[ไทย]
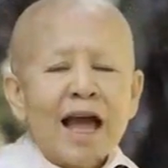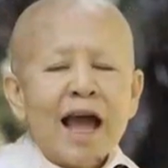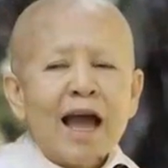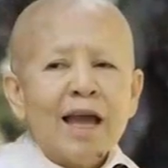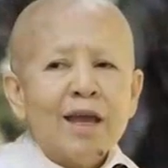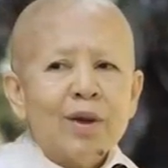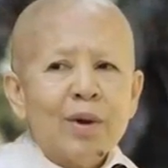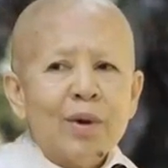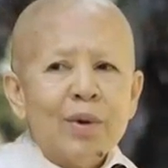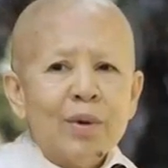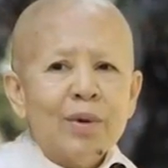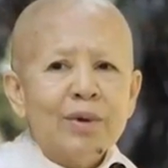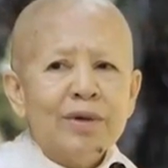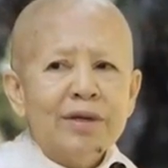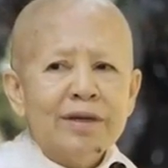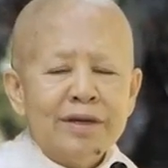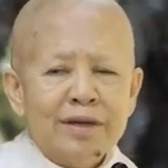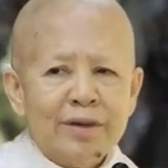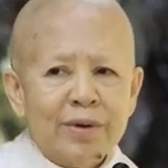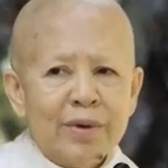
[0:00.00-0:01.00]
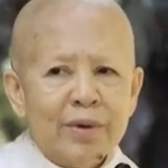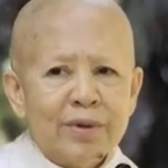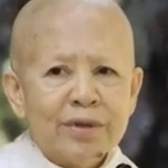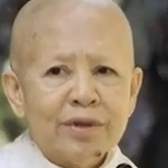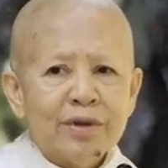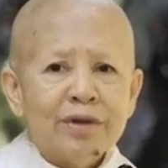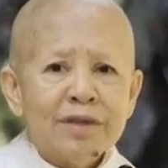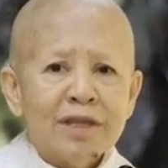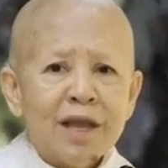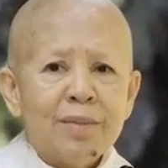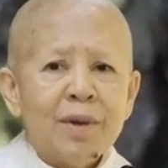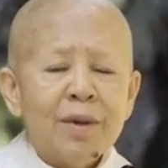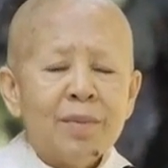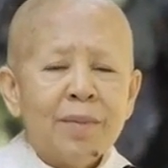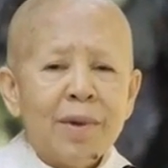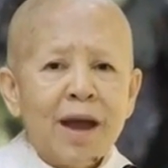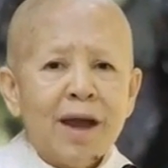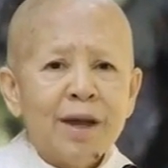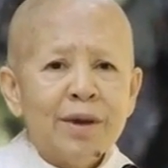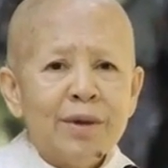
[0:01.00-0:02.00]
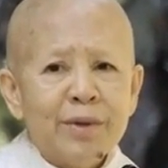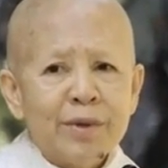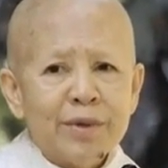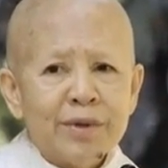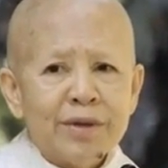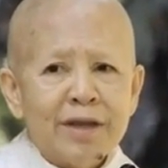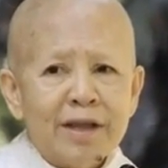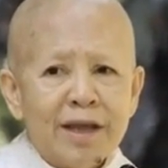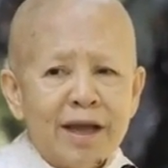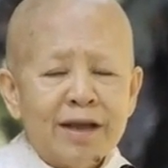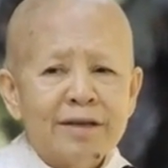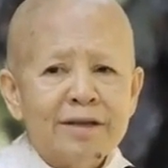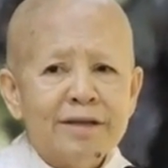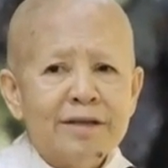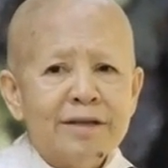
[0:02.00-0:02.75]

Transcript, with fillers: ตายของคนหนึ่งคนก็ทำให้พระอนนท์เนี่ย